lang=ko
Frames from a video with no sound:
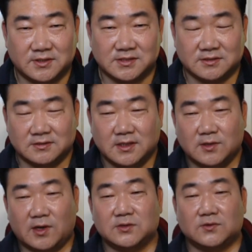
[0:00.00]
그래서
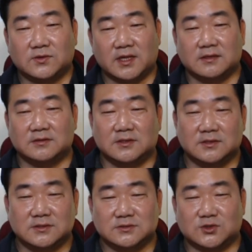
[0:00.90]
황동으로 된
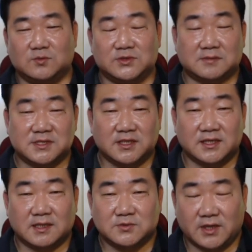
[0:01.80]
거는 좀
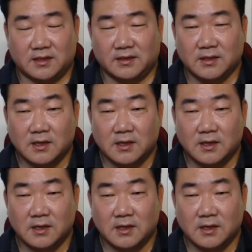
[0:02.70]
부담스럽기 때문에